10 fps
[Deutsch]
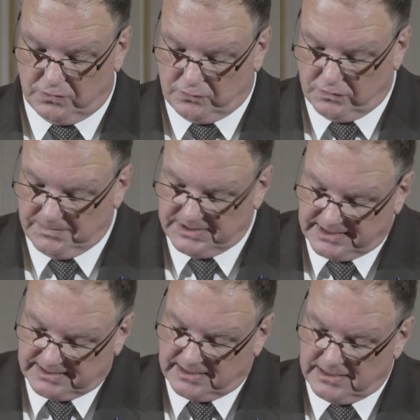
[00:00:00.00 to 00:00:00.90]

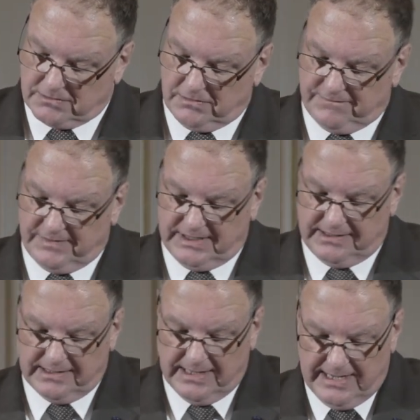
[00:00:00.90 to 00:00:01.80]

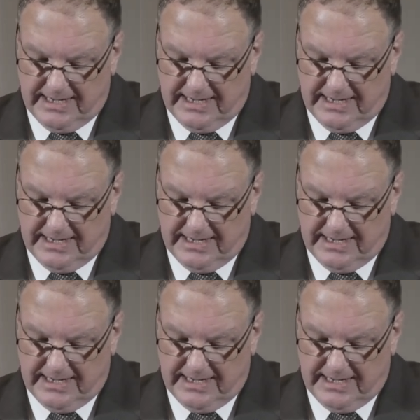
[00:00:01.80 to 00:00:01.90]
Kulturministerkonferenz,